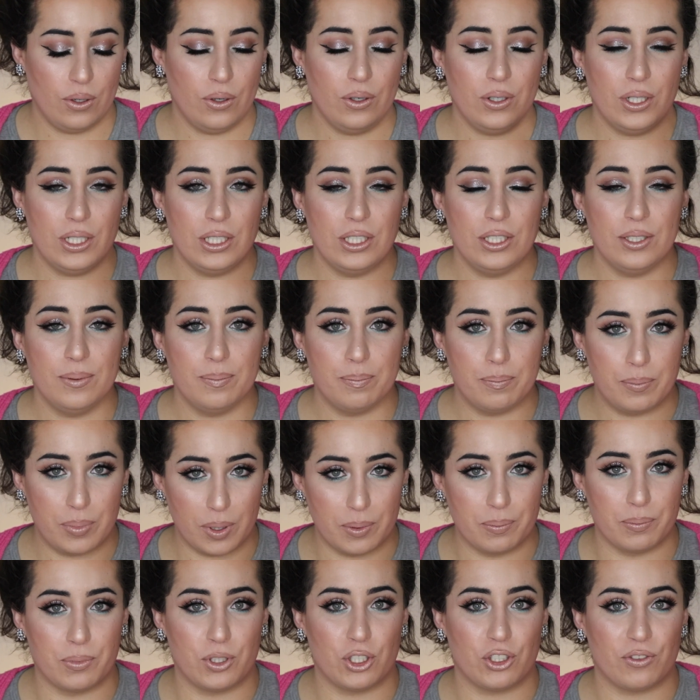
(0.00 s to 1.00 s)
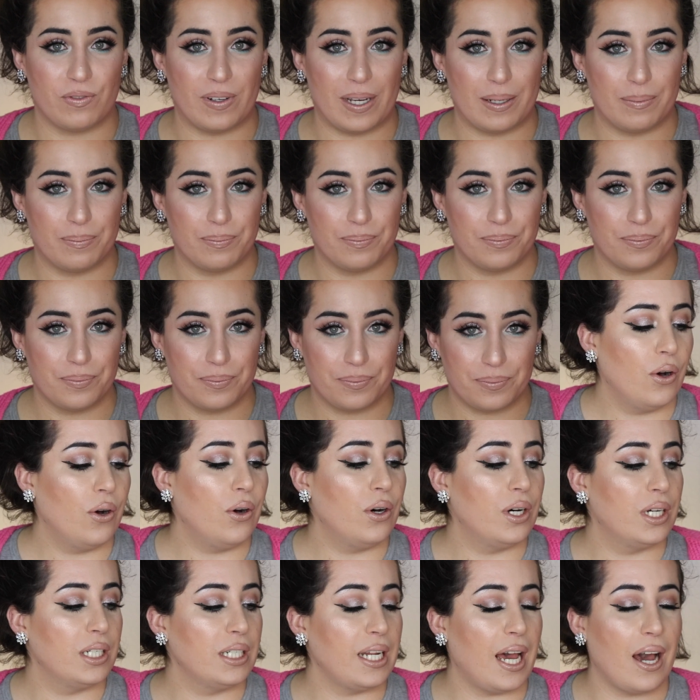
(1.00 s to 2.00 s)
und Bimsschwamm.
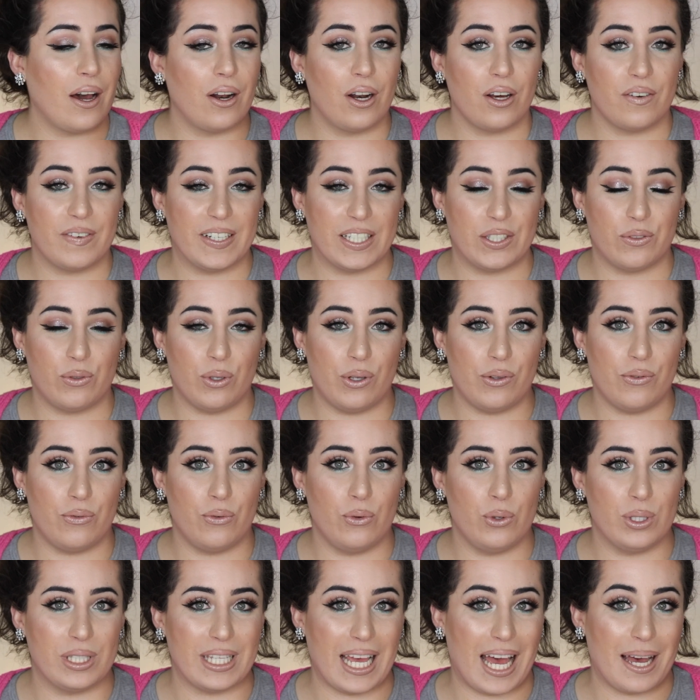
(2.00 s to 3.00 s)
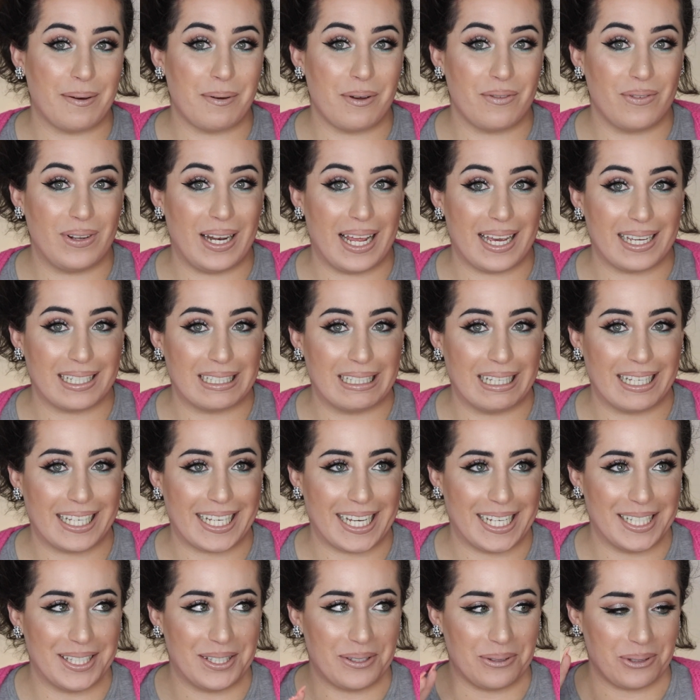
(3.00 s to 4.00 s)
Und auch noch was für die Füße, aber vielleicht nicht
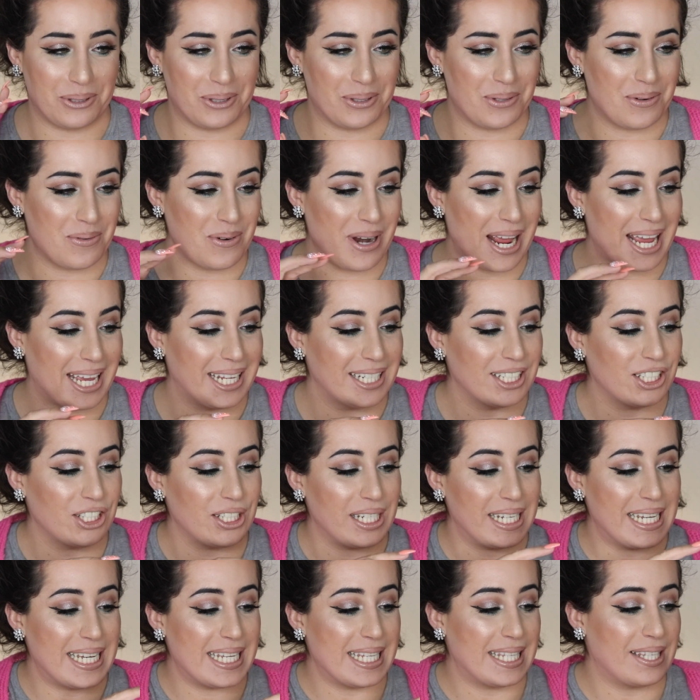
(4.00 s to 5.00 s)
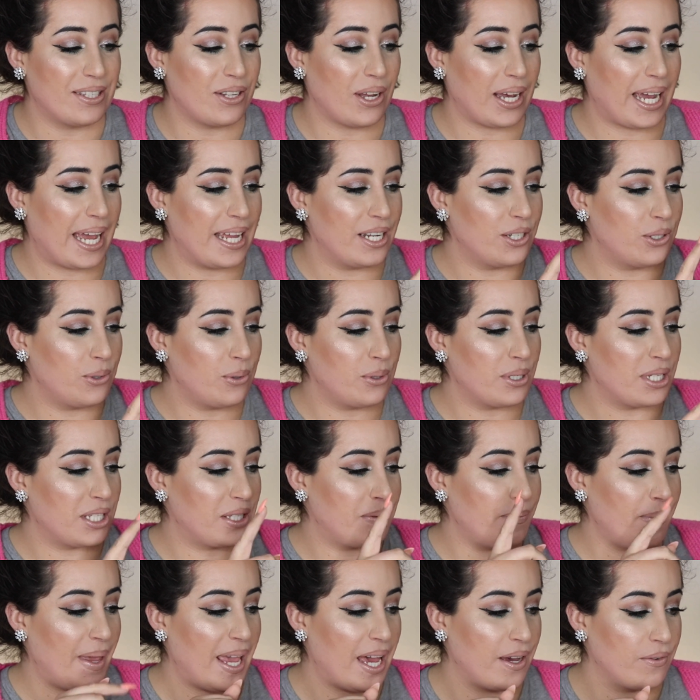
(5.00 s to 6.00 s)
ganz so strange, ist noch ein
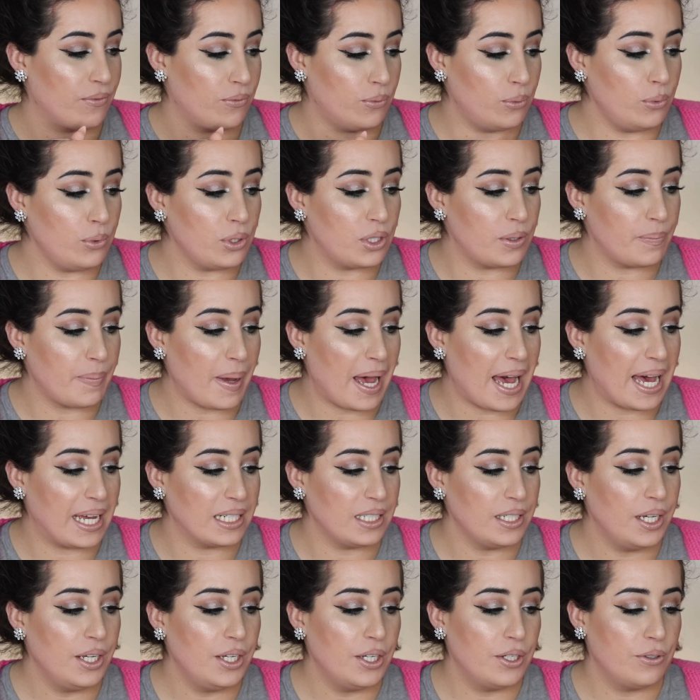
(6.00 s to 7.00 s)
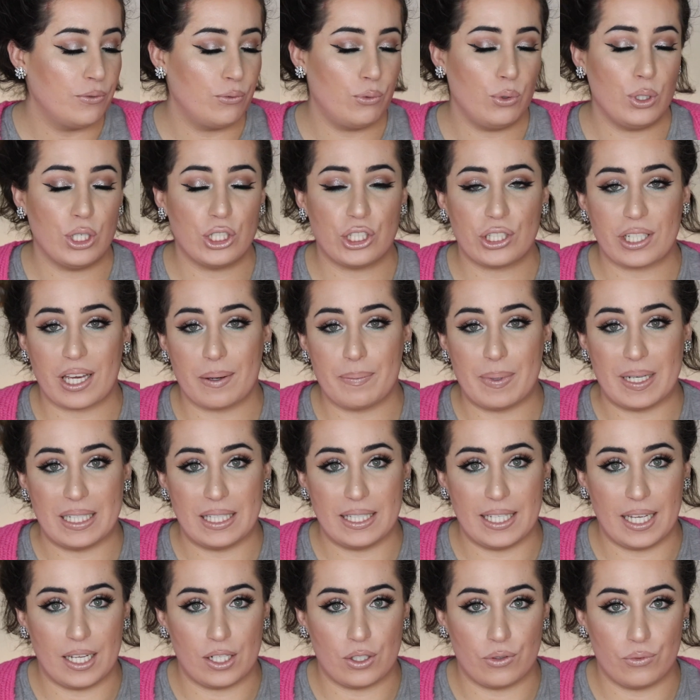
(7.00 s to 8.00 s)
totes Meer Fußbad für
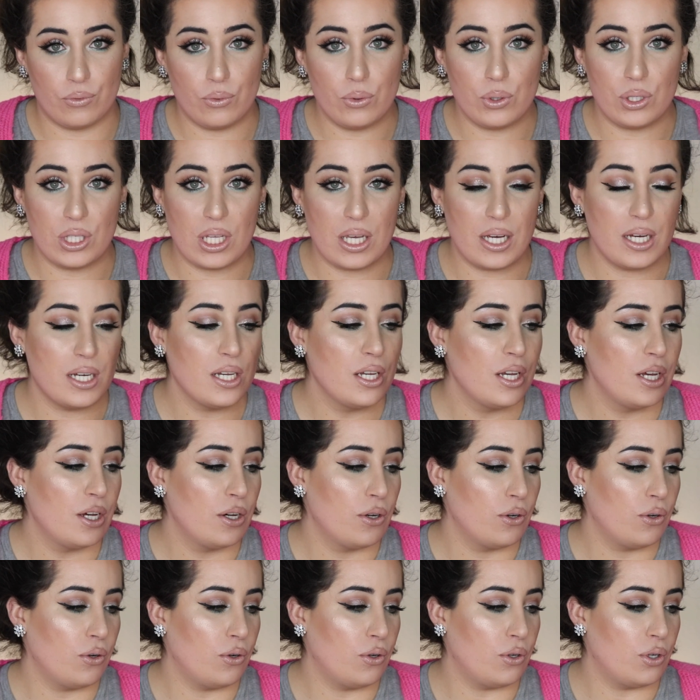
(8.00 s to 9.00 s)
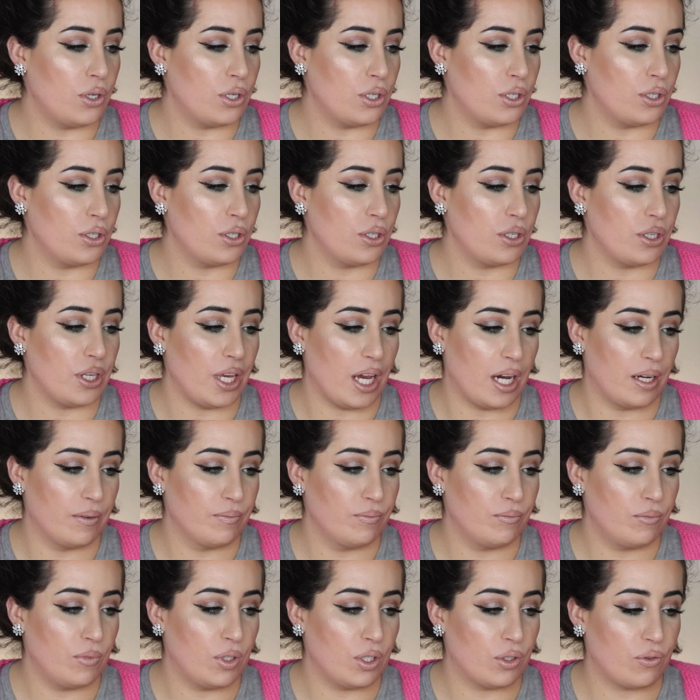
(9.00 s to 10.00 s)
strapazierte Füße. Und
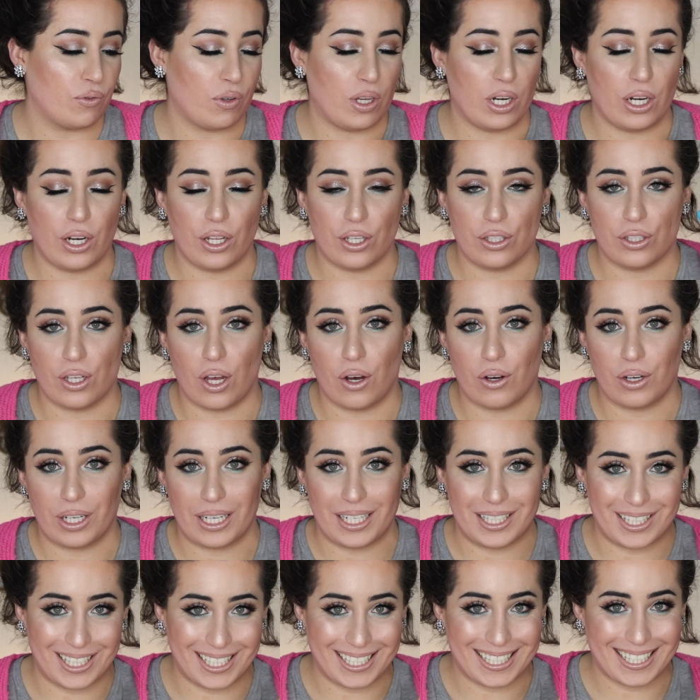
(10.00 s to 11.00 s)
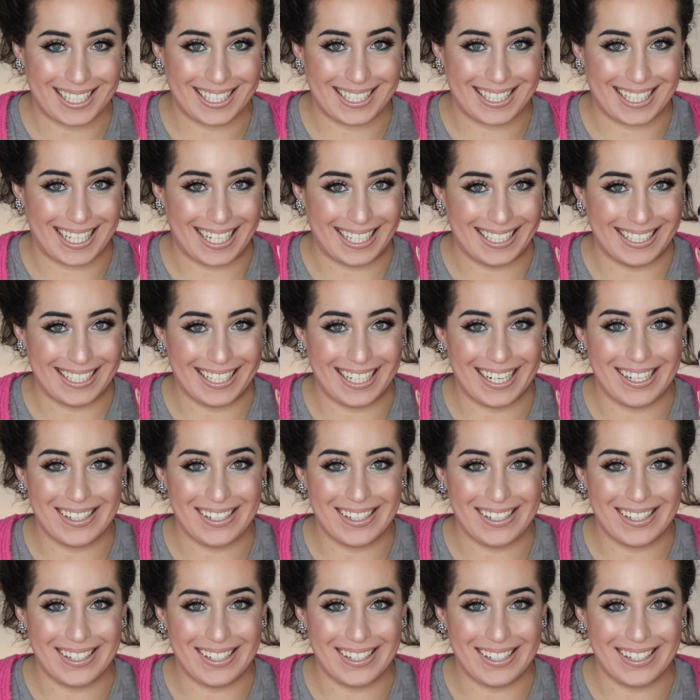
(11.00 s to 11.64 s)
ja, das fand ich sah auch ganz interessant